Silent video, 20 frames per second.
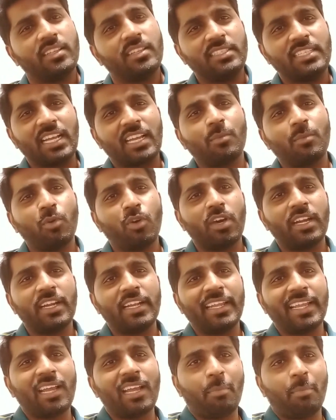జగన్మోహన్
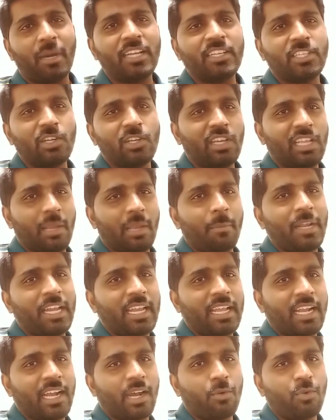రెడ్డి గారి పార్టీలో
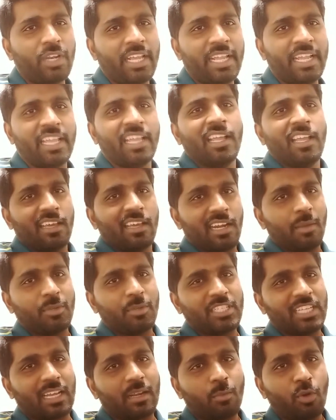ఎమ్మెల్యేగా ఉండి రేపు
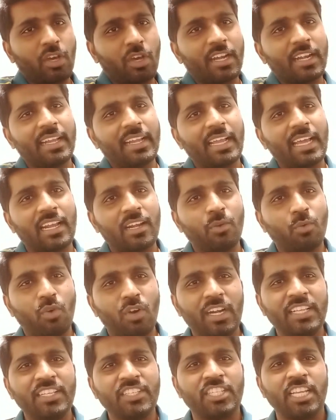జగన్మోహన్ రెడ్డి గారిని
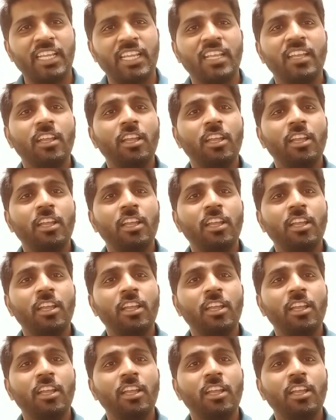ఓడించి